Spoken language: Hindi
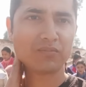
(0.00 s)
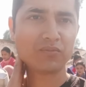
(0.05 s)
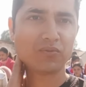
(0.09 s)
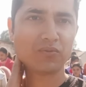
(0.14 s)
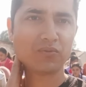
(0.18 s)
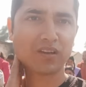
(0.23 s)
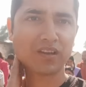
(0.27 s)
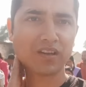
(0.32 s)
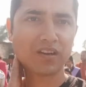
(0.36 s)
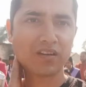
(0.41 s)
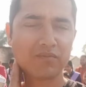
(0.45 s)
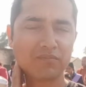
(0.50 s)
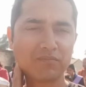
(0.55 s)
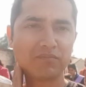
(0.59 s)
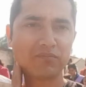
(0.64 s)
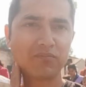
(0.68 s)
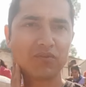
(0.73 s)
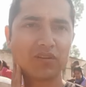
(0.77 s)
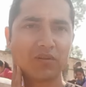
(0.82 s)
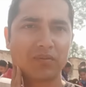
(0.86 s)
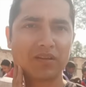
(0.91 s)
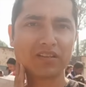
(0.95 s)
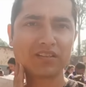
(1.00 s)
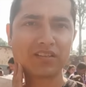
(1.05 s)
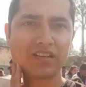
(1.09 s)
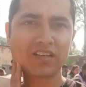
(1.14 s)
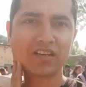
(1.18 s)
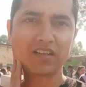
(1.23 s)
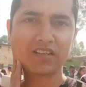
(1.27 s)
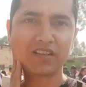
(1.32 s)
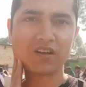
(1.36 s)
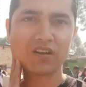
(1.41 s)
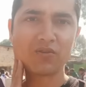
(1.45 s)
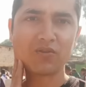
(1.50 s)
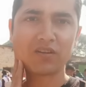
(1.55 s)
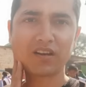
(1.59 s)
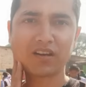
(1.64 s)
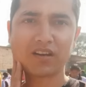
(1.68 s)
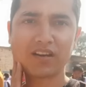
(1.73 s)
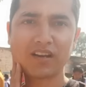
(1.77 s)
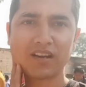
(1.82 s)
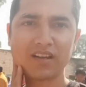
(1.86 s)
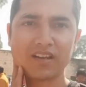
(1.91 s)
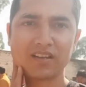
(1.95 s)
पूरे पूरे बच्चे इकट्ठा हो
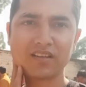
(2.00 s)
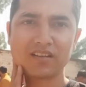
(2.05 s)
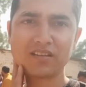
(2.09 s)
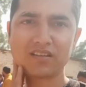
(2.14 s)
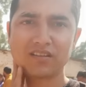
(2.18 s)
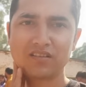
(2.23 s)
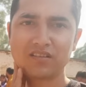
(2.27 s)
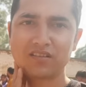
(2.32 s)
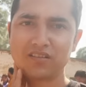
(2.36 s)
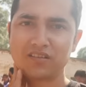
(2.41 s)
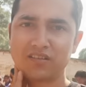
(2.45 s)
रखे हैं